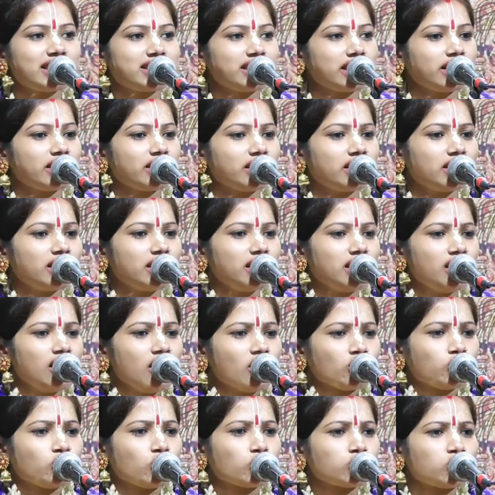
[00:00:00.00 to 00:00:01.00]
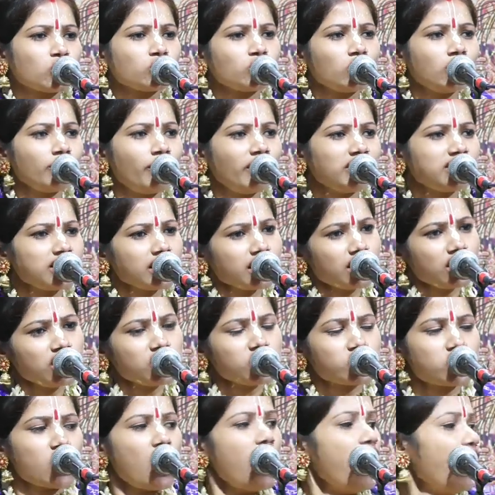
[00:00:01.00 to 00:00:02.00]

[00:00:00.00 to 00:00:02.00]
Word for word: আছে দুর্যোধন বলছে কৃষ্ণ